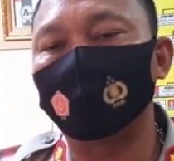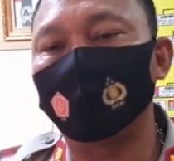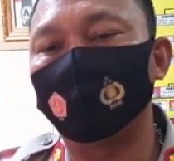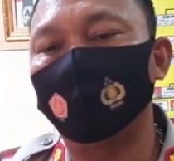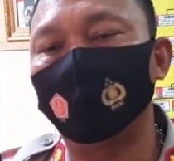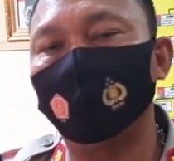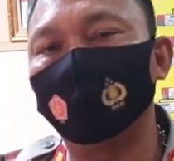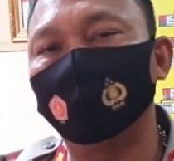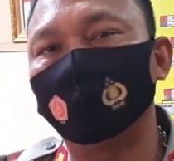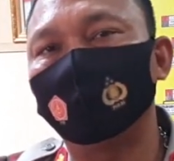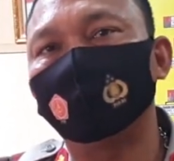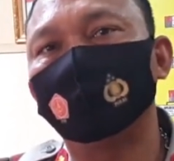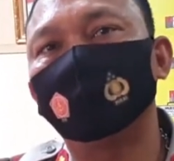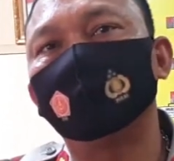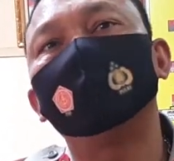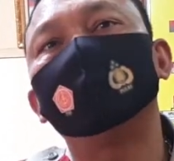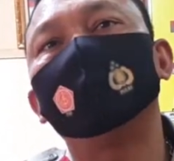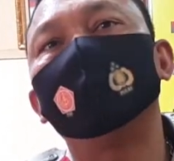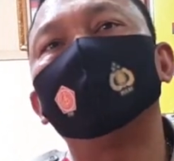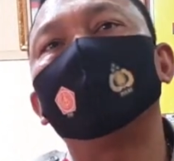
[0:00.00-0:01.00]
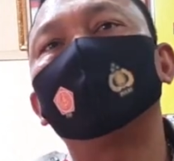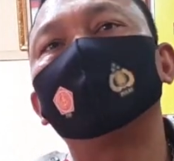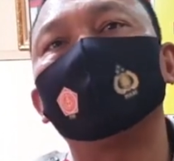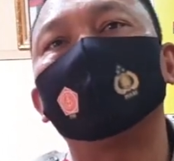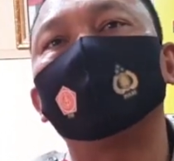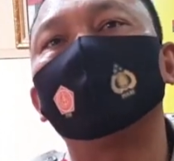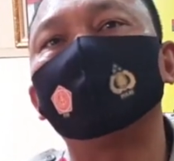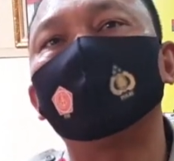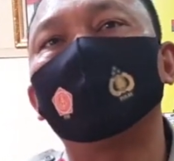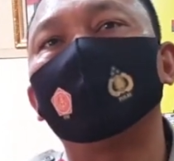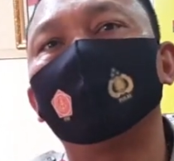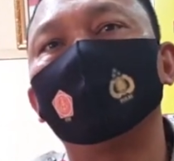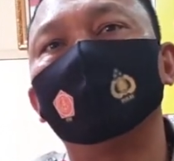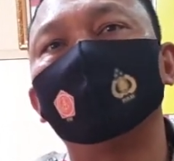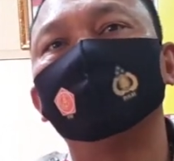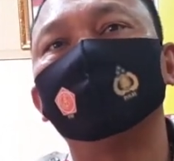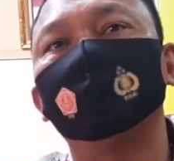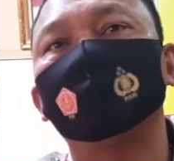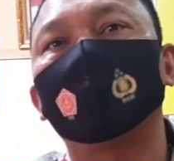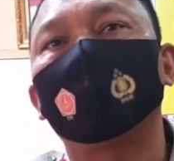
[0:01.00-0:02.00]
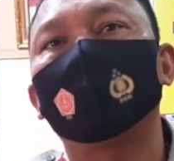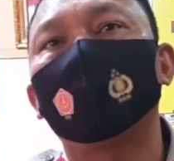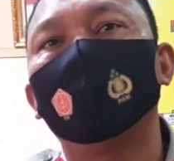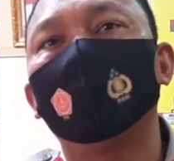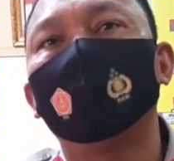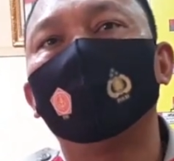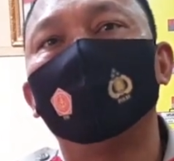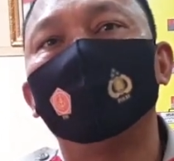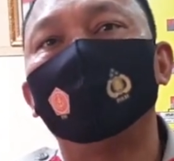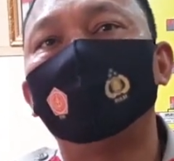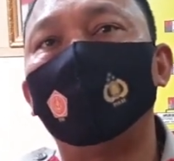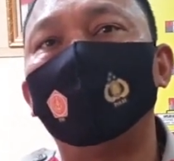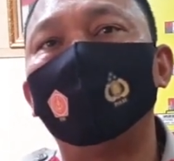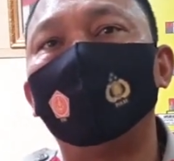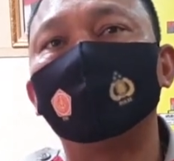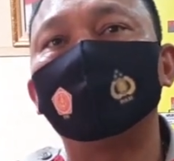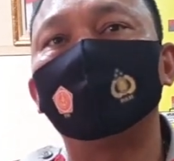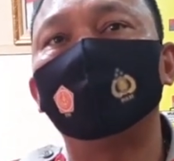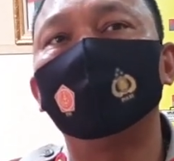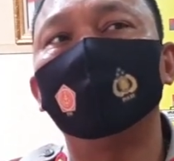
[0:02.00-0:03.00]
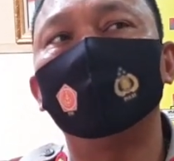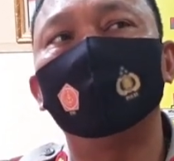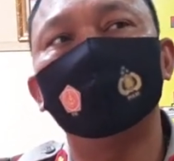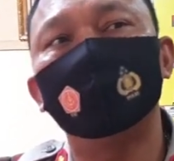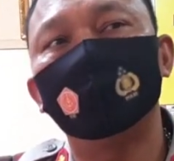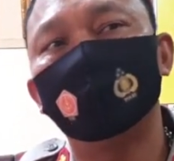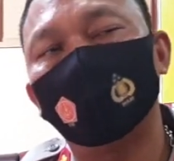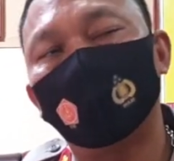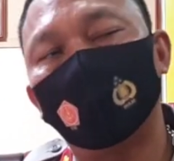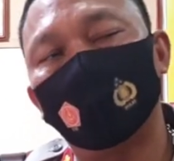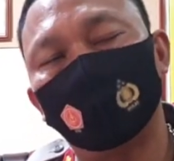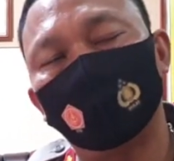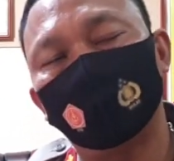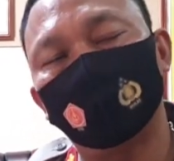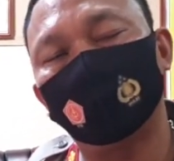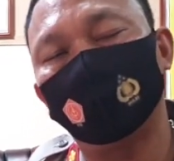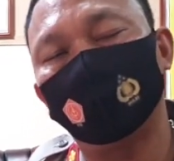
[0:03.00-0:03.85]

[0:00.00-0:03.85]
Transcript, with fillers: sama tim pasangan calon. Bawaslu itu sudah